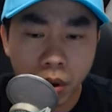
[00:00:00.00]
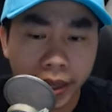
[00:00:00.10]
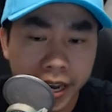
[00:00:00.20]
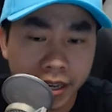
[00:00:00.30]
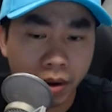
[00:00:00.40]
không hiểu
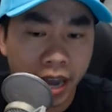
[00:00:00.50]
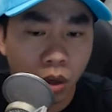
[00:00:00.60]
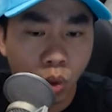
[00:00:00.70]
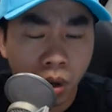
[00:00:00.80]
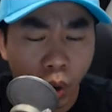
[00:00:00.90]
là tại sao
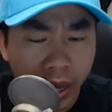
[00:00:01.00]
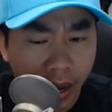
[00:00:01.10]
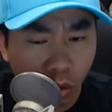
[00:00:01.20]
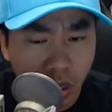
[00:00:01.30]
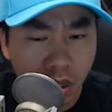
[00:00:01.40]
Catherwood là một
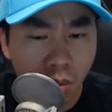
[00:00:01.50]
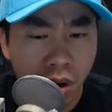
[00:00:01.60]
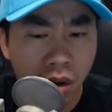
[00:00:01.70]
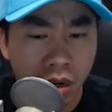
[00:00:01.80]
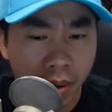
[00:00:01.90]
nhà đầu tư thông
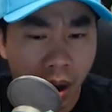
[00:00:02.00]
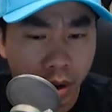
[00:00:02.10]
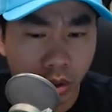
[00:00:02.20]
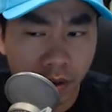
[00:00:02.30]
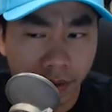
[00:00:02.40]
minh nhưng mà không
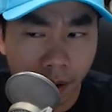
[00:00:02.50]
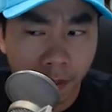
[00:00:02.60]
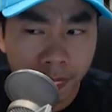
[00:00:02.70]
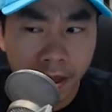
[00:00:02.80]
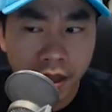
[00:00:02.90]
đầu tư vào
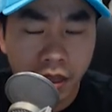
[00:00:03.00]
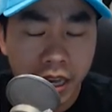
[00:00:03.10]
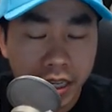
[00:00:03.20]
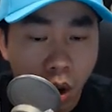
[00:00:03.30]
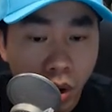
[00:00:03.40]

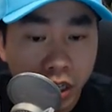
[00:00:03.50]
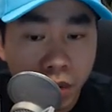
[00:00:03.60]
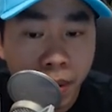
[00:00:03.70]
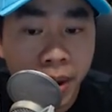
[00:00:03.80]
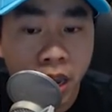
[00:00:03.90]
thì sau này
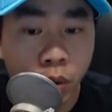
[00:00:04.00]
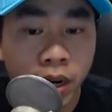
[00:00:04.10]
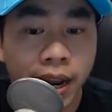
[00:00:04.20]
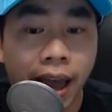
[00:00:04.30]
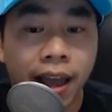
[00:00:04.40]
chị mày mới hiểu
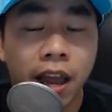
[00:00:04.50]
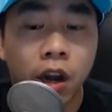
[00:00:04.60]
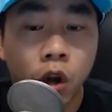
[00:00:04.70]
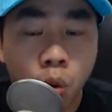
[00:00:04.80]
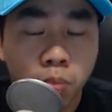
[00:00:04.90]
đó là
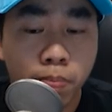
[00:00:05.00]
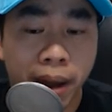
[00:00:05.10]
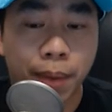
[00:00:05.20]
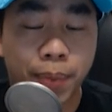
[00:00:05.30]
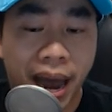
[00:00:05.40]
lúc
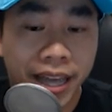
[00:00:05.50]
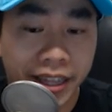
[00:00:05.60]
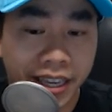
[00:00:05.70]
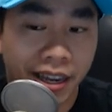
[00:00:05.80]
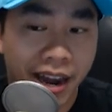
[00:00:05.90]
mà
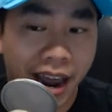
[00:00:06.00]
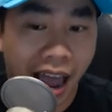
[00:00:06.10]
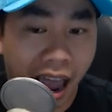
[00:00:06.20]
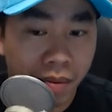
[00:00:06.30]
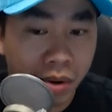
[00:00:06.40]
Palantir lên
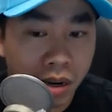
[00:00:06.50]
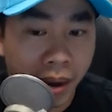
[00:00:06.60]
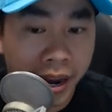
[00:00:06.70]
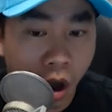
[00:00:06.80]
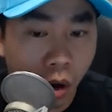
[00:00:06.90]
hai mươi
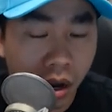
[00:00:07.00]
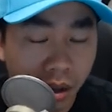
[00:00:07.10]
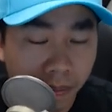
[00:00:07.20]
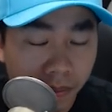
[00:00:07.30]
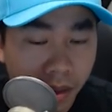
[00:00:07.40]
mấy đô đó
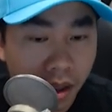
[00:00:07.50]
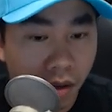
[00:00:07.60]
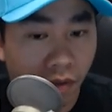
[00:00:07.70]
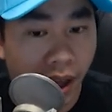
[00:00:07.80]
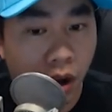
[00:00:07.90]

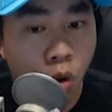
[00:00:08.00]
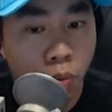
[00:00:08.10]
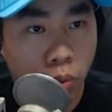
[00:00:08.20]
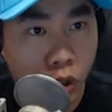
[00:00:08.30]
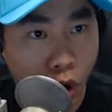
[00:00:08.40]
và
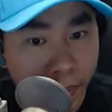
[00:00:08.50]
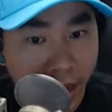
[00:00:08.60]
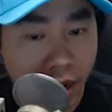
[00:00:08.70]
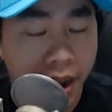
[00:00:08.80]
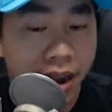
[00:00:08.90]
lúc
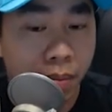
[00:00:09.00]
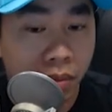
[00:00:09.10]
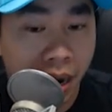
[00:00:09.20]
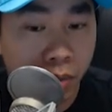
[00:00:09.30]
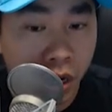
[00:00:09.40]
DraftKings lên
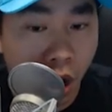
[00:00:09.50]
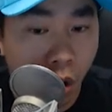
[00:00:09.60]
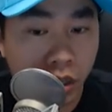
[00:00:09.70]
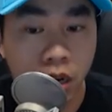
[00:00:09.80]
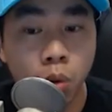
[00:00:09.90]
5, 50
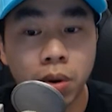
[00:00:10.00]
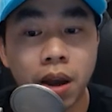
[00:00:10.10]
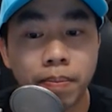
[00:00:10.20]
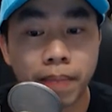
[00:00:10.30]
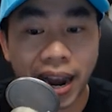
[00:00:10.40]
đô đó thì lúc
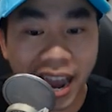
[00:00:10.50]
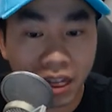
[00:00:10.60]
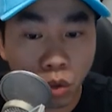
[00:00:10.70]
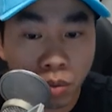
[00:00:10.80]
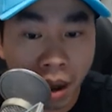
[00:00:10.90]
đó bà
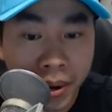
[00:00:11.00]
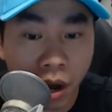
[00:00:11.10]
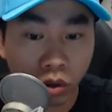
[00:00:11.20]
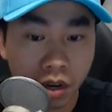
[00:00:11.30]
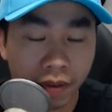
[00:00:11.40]
Catherwood bà mới
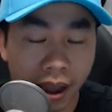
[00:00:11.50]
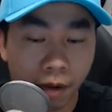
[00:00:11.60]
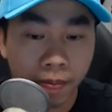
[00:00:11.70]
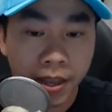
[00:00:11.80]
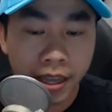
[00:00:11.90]
đầu tư
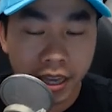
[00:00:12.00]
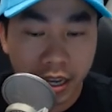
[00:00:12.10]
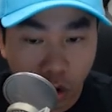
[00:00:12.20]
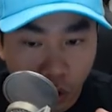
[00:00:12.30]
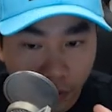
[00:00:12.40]
vào
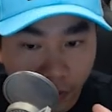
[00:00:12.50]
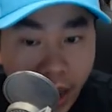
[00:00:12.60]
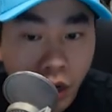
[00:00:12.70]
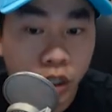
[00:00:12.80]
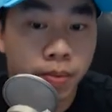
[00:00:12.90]
thì
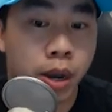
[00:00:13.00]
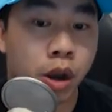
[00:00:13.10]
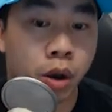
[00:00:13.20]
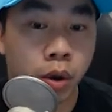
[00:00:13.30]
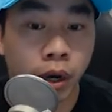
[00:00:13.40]
final là chị
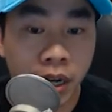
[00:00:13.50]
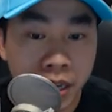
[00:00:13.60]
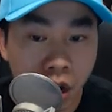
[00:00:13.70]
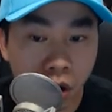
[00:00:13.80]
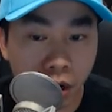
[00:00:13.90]
hiểu, hiểu được
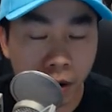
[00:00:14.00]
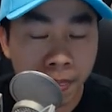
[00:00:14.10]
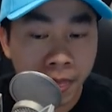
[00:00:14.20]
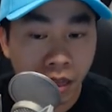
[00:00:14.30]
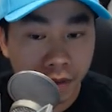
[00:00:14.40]
lý do rồi
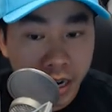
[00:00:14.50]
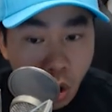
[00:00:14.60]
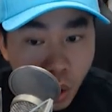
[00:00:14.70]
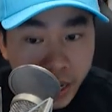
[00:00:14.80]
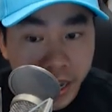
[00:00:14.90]
tại vì
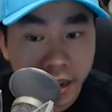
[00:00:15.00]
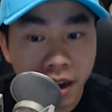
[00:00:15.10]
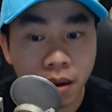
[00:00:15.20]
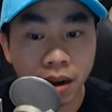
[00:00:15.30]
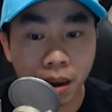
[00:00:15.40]
đôi khi
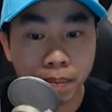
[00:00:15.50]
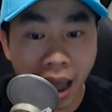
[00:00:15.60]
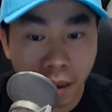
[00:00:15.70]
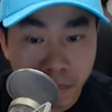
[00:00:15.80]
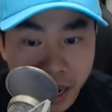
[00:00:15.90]
đó là
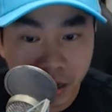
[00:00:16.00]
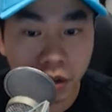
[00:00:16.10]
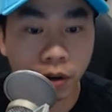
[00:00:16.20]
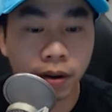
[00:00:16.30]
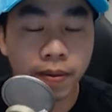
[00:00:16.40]
bà biết
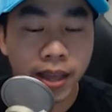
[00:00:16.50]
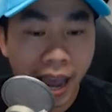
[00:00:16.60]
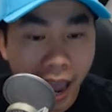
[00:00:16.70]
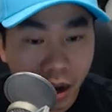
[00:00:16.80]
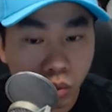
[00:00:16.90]
được
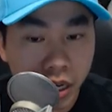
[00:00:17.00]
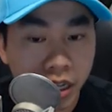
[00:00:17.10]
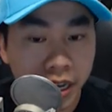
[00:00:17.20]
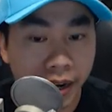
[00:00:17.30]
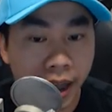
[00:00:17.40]
hai công ty
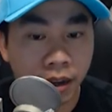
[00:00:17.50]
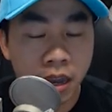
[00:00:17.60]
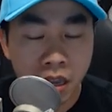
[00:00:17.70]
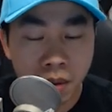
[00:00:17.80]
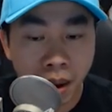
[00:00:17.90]
đó tiềm năng
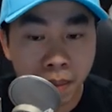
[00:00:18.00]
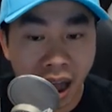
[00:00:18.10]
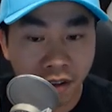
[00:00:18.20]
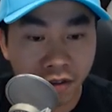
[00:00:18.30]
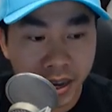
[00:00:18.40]
nhưng mà
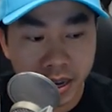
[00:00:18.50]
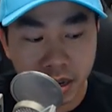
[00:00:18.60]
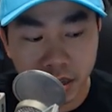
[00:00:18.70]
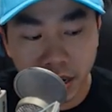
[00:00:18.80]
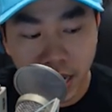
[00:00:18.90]
bà
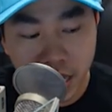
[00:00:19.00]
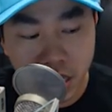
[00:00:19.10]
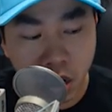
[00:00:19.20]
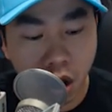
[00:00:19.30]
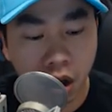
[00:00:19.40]
vì những cái
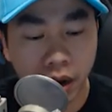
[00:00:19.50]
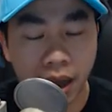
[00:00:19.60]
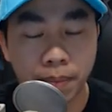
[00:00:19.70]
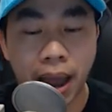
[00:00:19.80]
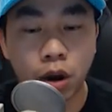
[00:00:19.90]
lý do
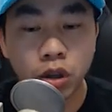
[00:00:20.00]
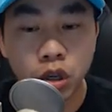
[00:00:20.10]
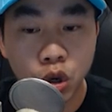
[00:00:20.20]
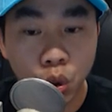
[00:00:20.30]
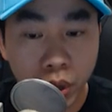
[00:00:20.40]
là bà có
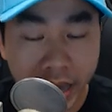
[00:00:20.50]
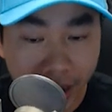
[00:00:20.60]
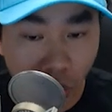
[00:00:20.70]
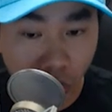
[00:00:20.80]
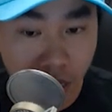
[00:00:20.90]
nhiều
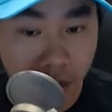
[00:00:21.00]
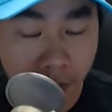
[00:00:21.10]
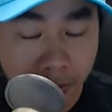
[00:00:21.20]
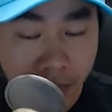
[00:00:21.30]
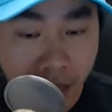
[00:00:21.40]
nhà đầu tư